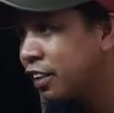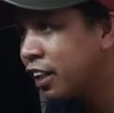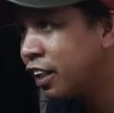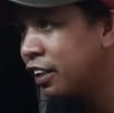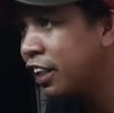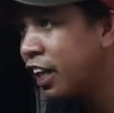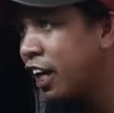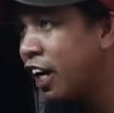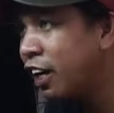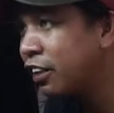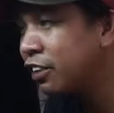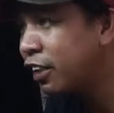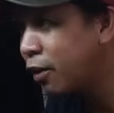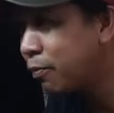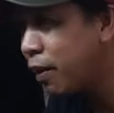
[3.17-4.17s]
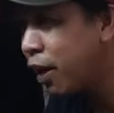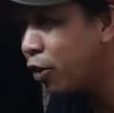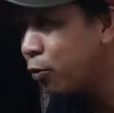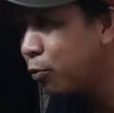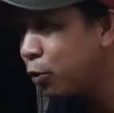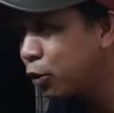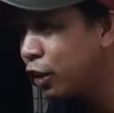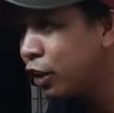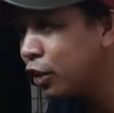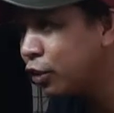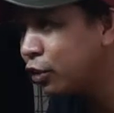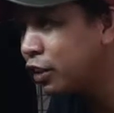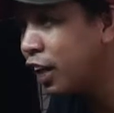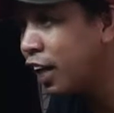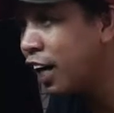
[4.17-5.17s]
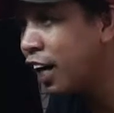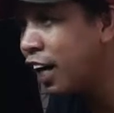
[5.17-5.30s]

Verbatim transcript: Ang tar trabaho ko po dito sa